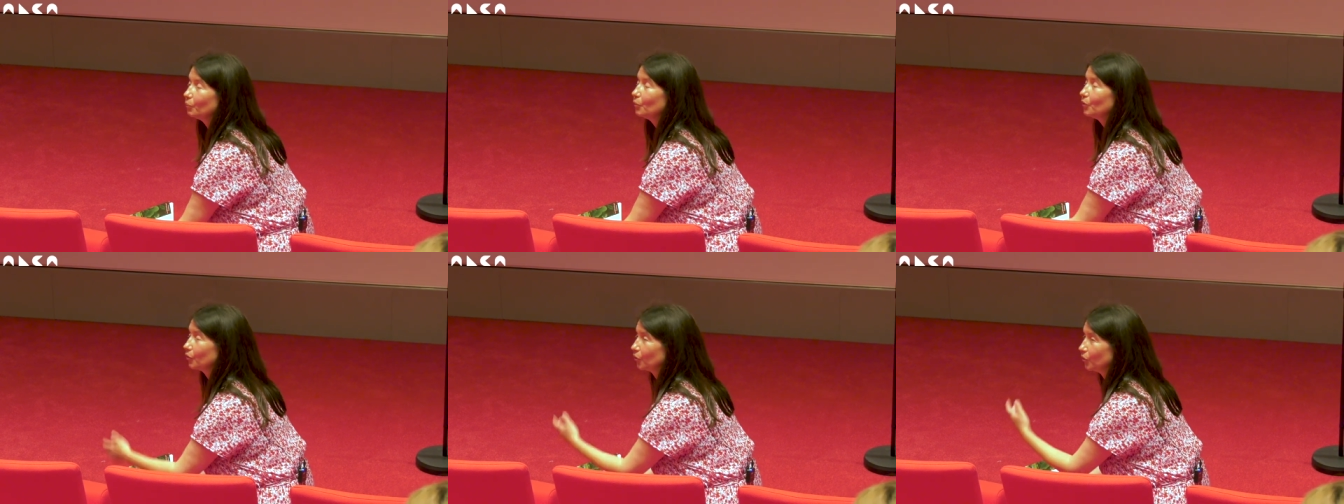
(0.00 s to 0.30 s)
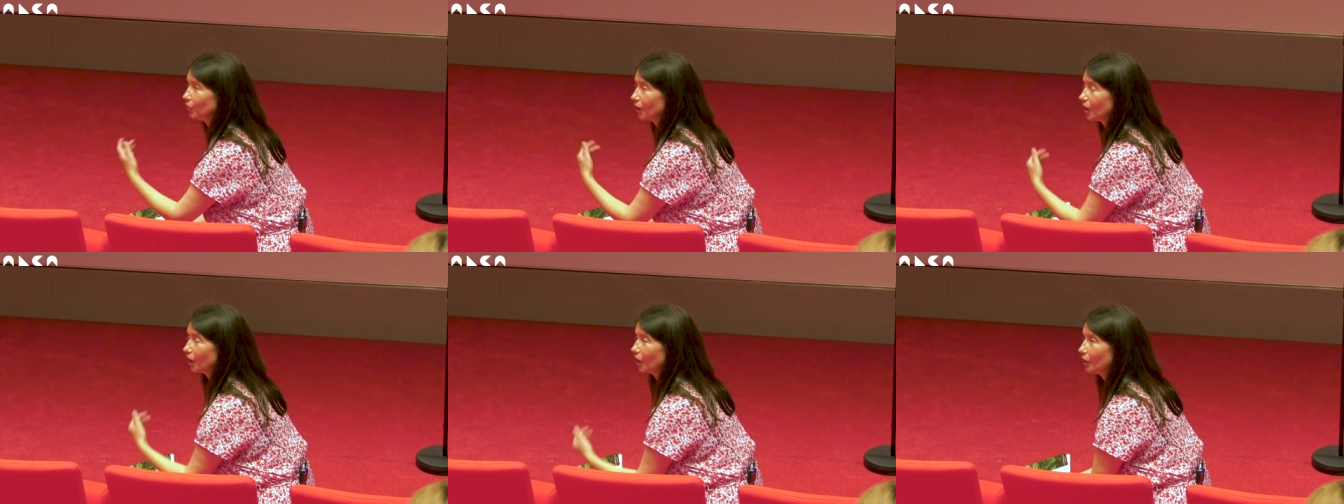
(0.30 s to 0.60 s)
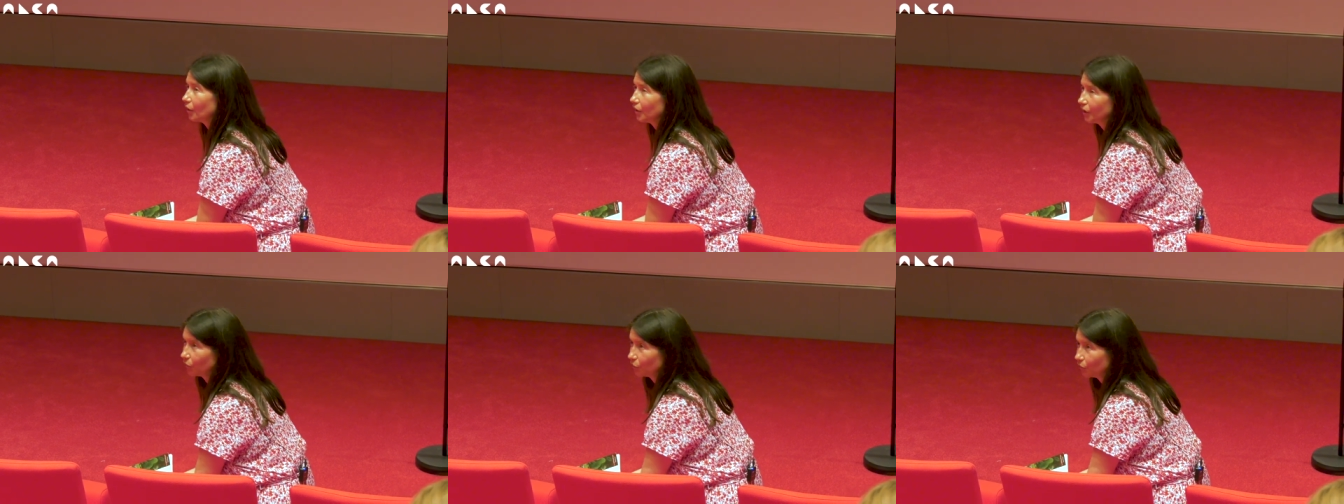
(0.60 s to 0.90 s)
puisqu'il y a,
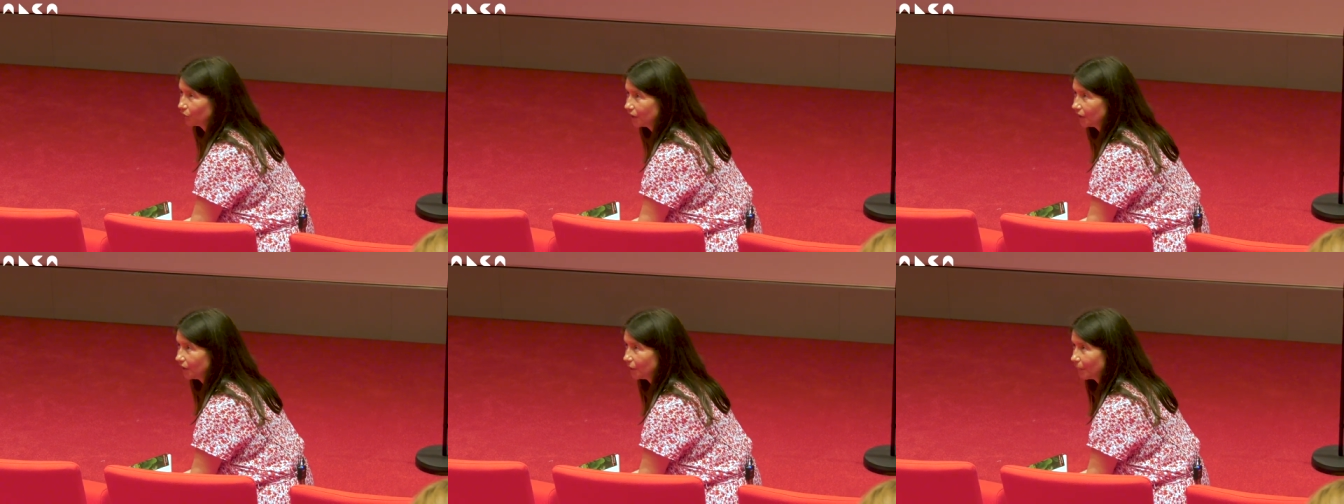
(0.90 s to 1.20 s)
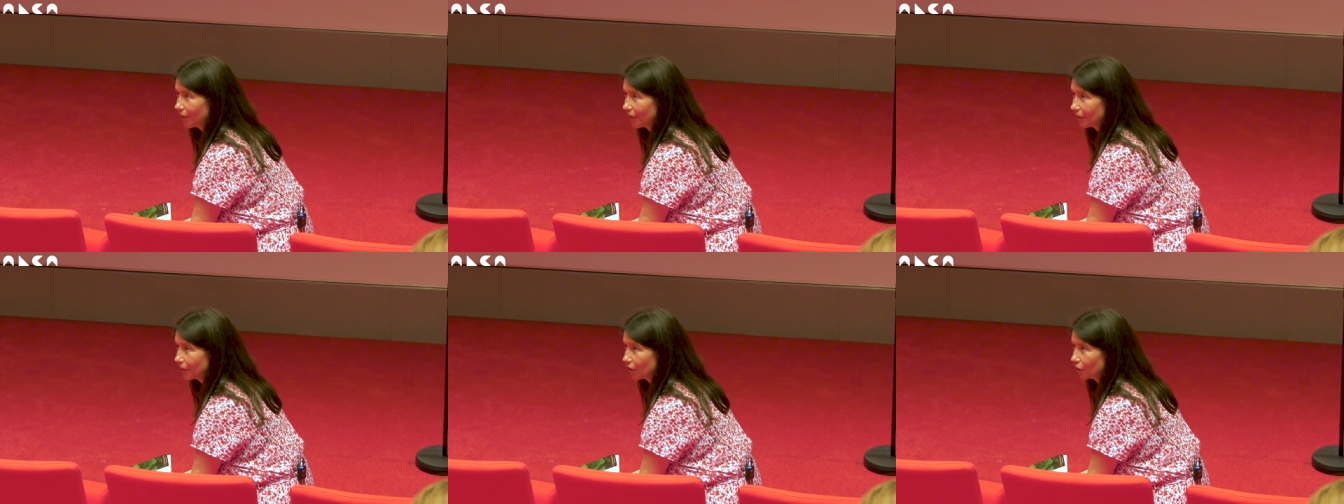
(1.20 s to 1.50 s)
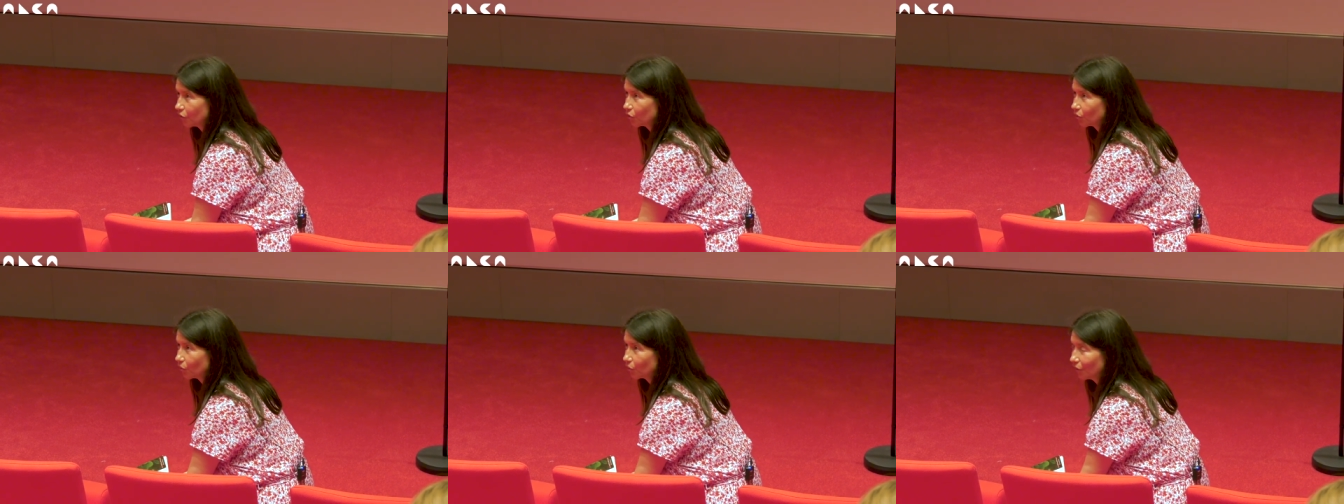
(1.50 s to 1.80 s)
aussi des
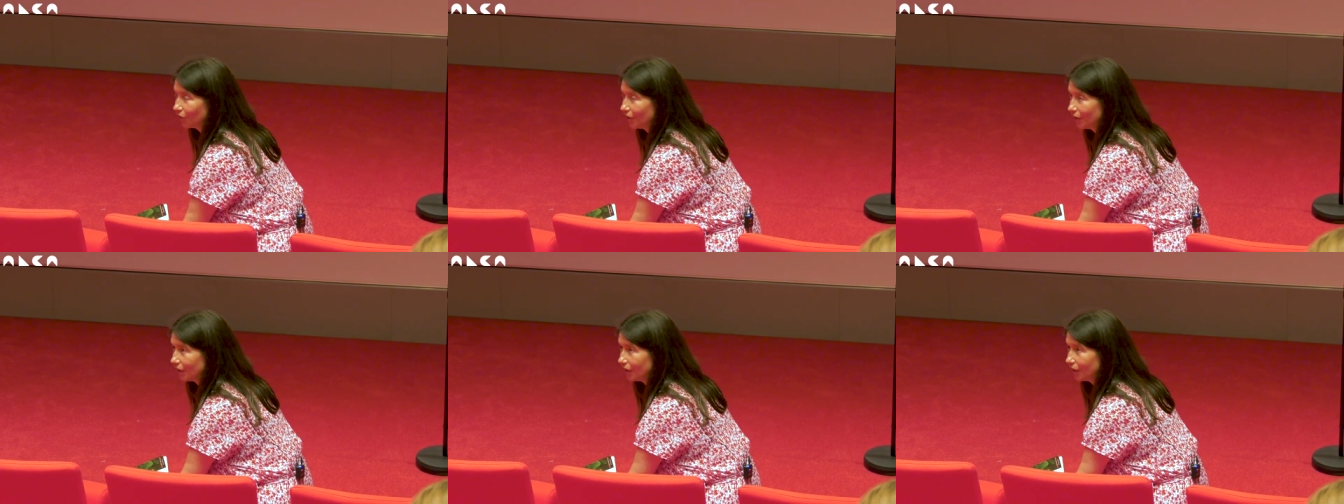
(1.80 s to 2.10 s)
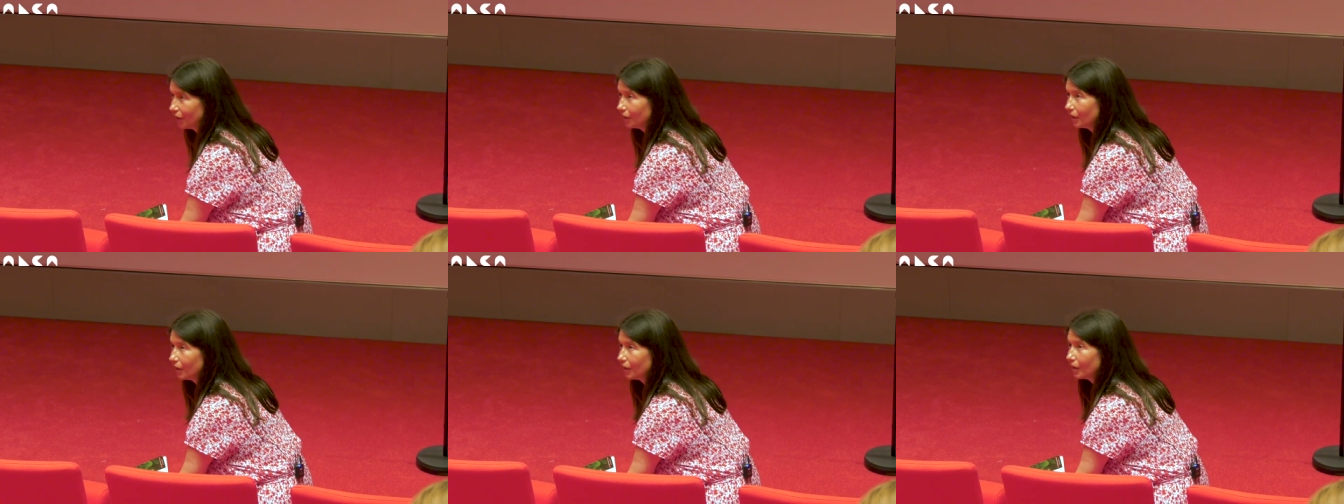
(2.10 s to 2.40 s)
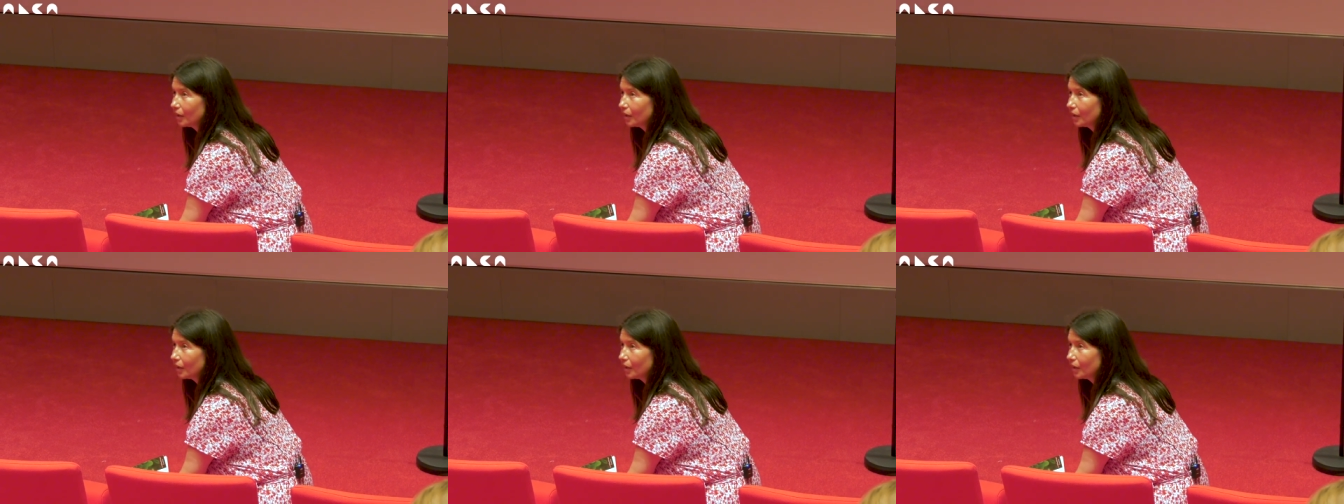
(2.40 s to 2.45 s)
passages chantés